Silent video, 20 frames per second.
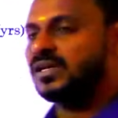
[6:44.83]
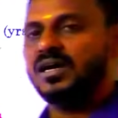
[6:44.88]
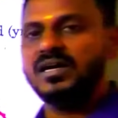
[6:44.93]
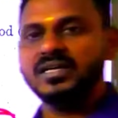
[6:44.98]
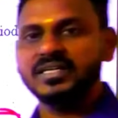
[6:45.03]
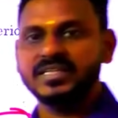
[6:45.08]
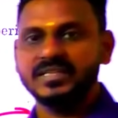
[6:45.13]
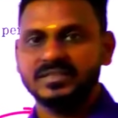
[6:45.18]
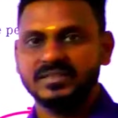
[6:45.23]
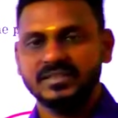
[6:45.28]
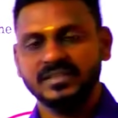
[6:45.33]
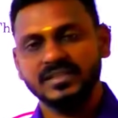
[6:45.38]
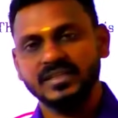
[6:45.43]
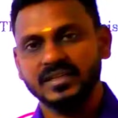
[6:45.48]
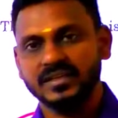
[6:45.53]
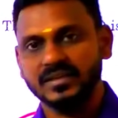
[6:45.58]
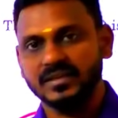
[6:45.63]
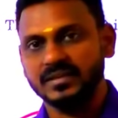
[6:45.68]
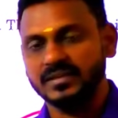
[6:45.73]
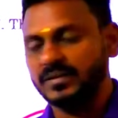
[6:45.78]
ஆண்டு எத்தனைன்னு
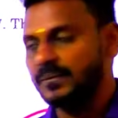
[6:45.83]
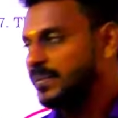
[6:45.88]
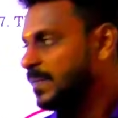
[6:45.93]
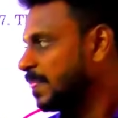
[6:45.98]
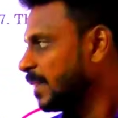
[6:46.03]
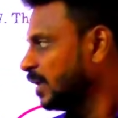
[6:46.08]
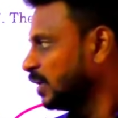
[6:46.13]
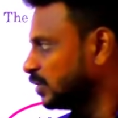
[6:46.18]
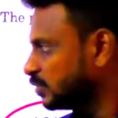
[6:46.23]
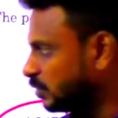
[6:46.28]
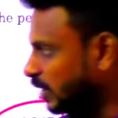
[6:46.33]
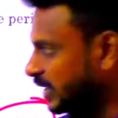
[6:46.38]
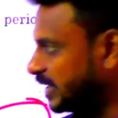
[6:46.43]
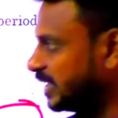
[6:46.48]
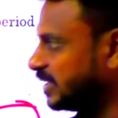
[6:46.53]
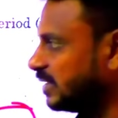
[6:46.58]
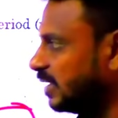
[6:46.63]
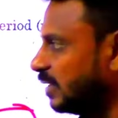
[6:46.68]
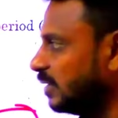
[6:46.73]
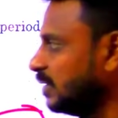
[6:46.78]
கேட்குறாங்க ஸோ அதே
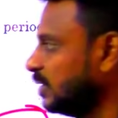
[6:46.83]
தான்